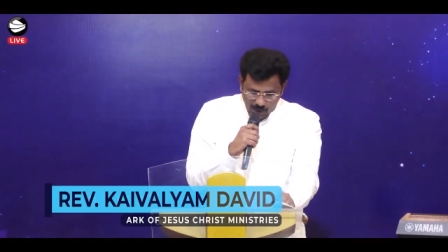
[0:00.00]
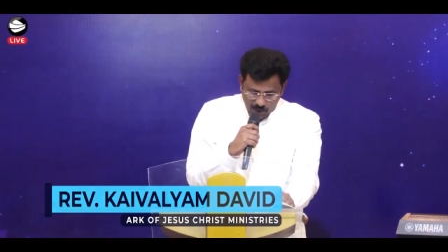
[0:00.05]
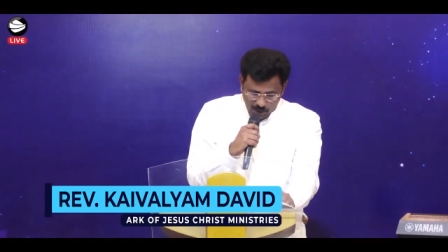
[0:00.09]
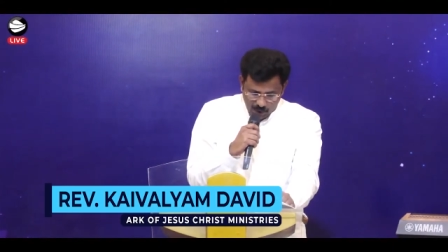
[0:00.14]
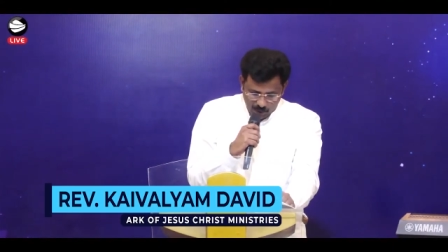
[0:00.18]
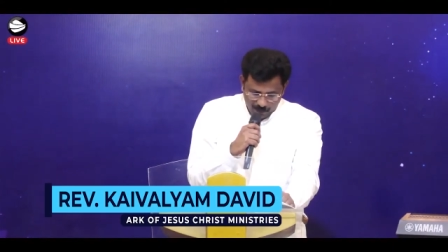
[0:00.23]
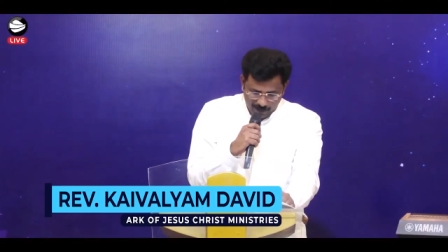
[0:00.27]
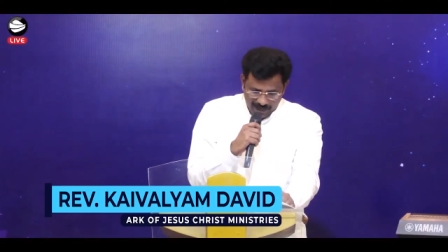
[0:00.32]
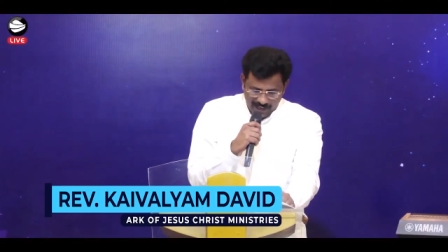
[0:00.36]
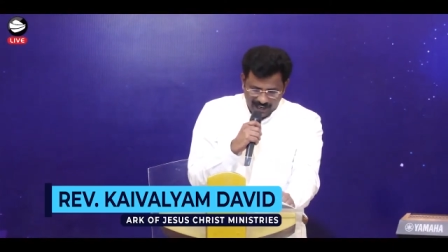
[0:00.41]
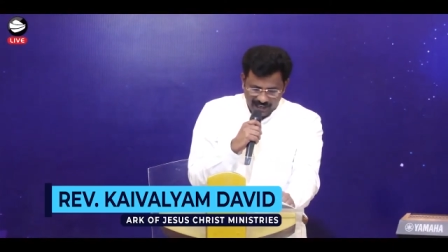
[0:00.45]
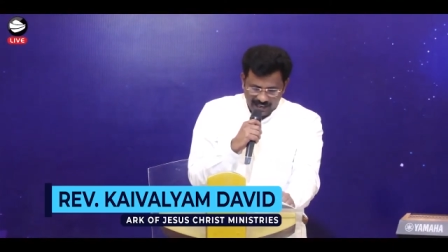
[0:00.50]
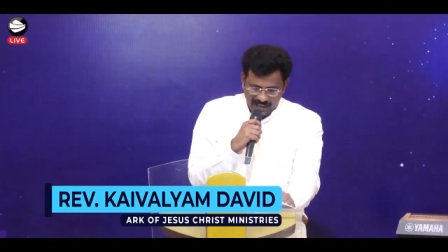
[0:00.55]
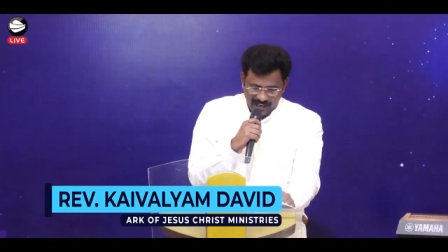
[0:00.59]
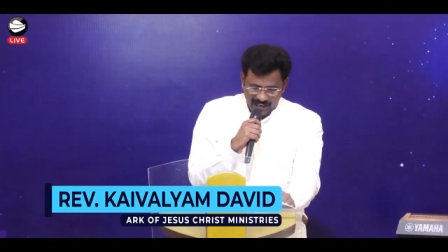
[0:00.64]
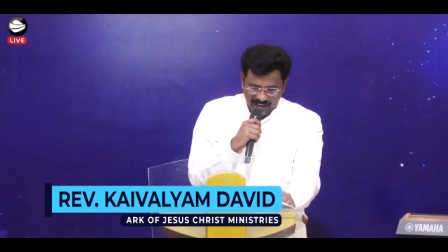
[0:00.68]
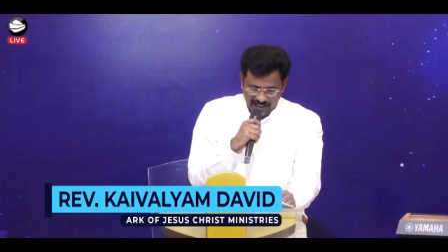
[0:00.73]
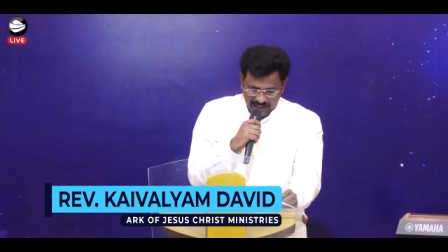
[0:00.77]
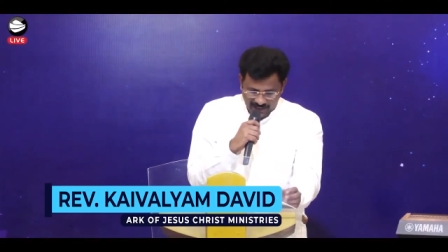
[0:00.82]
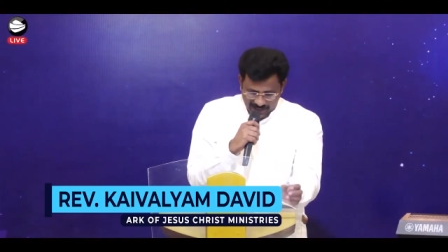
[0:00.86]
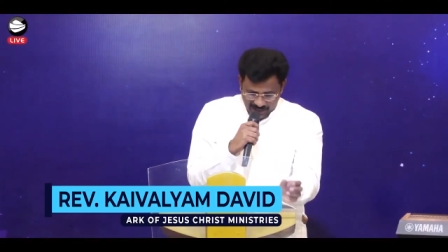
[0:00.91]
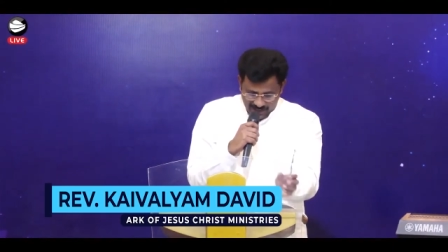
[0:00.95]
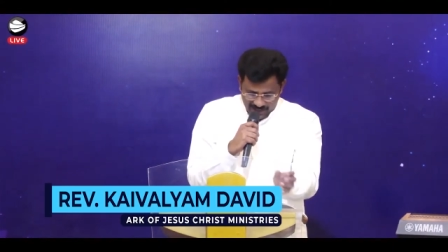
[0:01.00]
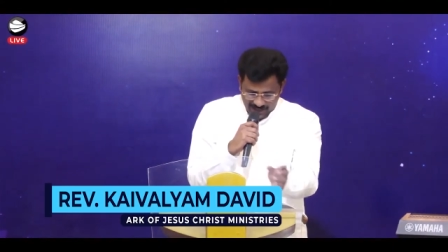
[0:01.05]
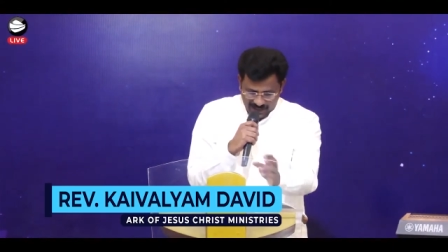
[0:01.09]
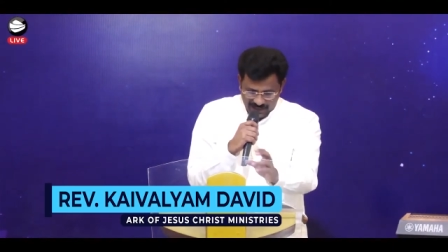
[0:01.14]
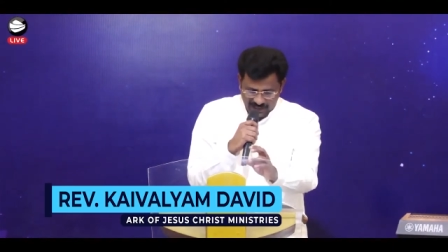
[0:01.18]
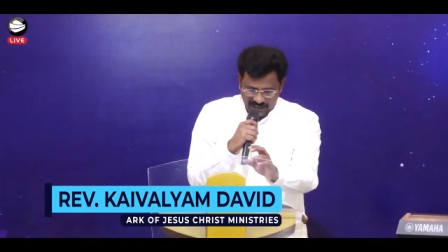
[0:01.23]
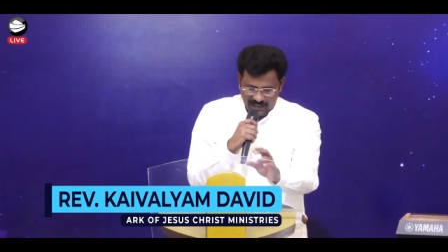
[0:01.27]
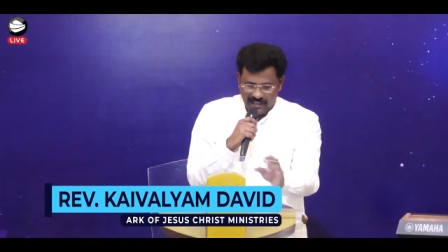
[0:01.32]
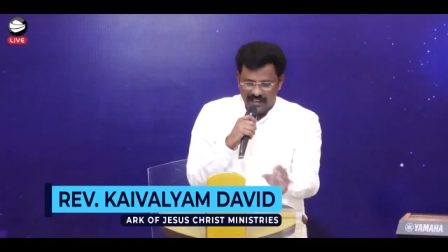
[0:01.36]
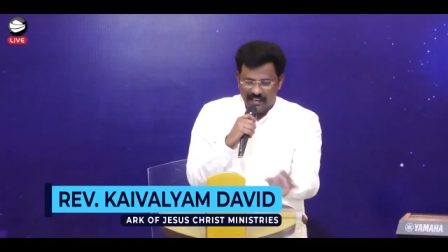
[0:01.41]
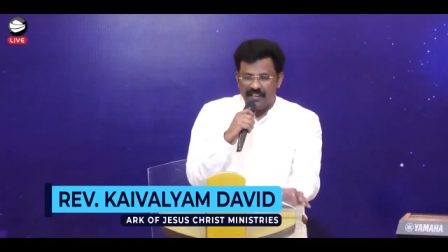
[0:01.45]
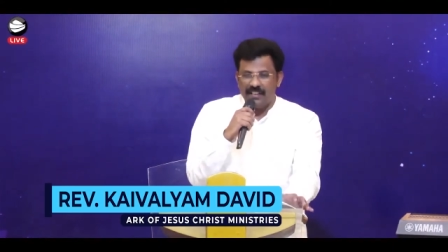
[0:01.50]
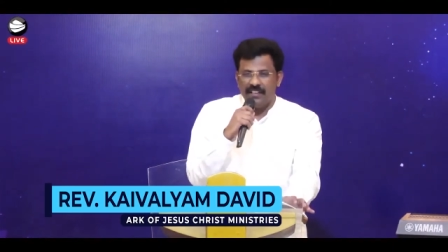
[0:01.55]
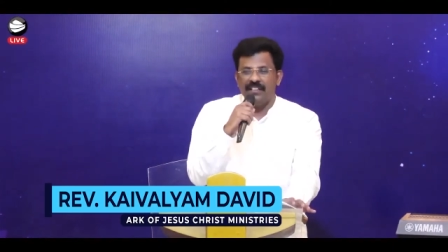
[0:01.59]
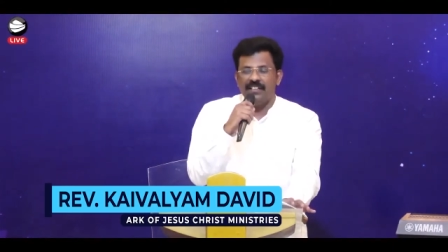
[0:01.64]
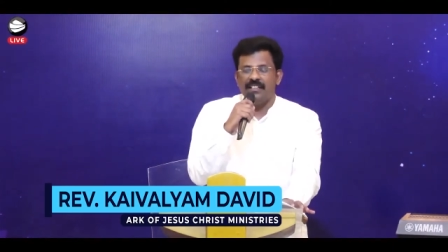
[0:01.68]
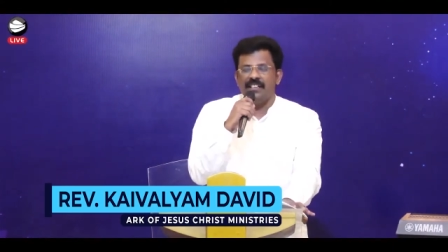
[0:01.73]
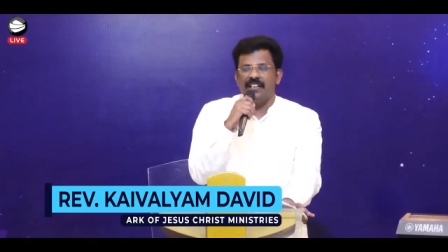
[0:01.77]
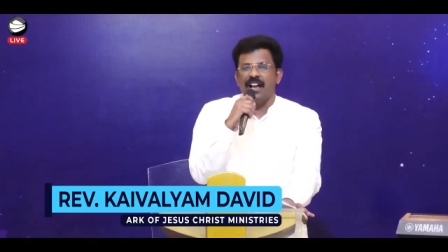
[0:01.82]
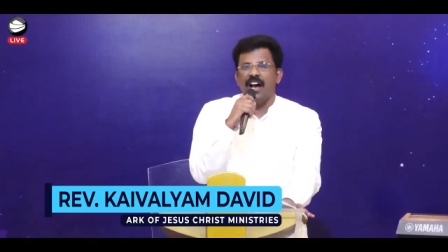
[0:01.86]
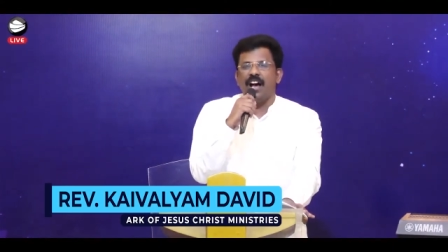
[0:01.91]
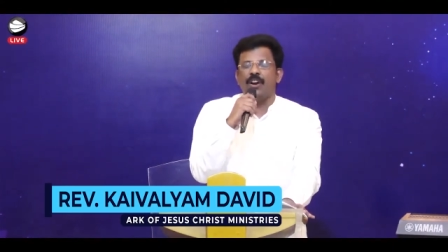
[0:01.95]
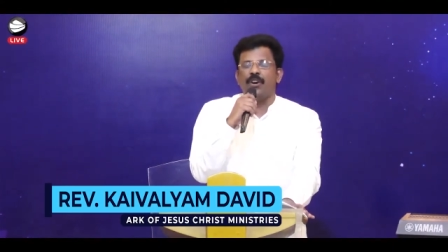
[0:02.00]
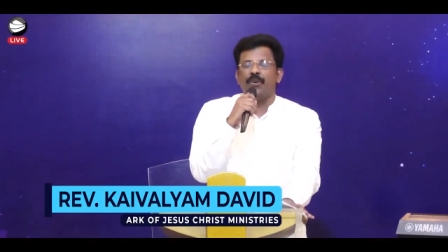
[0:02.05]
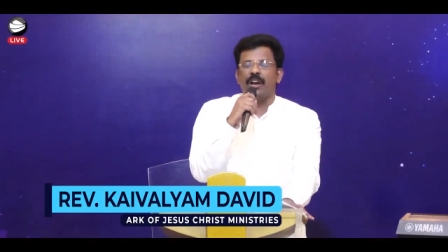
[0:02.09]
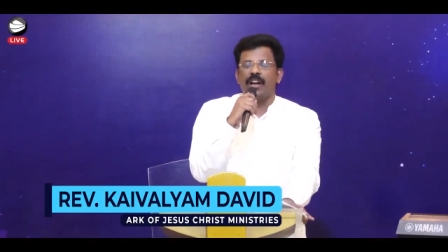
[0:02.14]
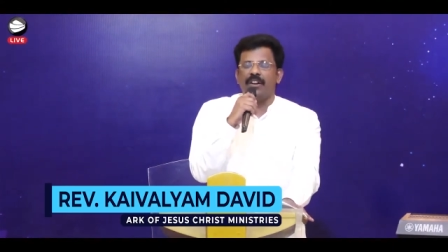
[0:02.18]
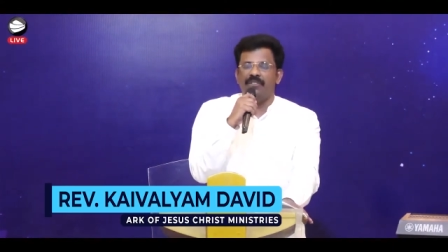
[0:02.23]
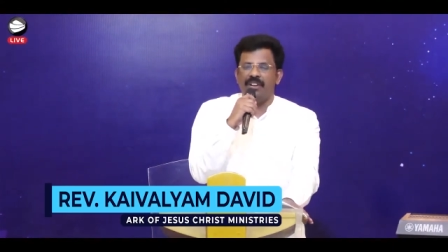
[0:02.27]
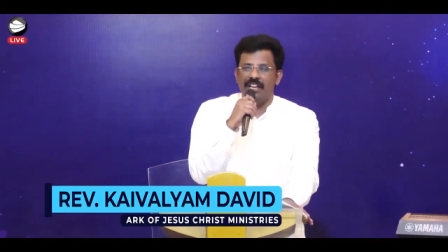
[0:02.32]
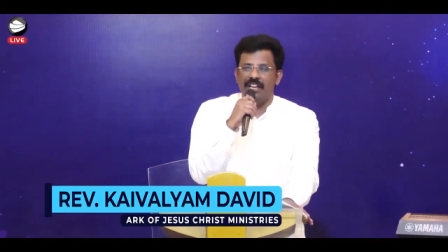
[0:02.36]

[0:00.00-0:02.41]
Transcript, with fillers: சுமைகளை நீக்கி நான் உங்களை